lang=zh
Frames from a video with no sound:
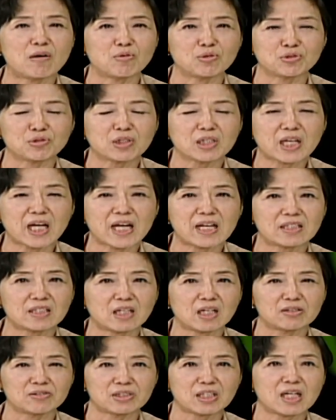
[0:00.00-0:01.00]
我去看
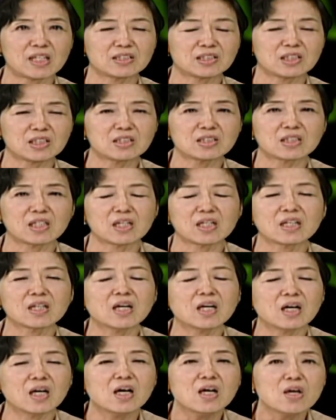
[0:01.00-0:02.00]
好像精神
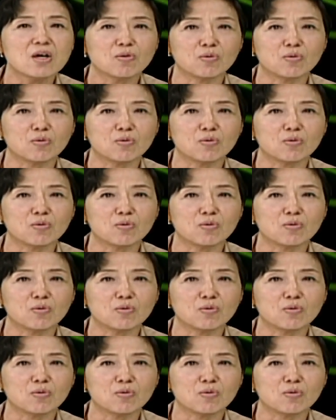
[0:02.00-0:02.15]
科，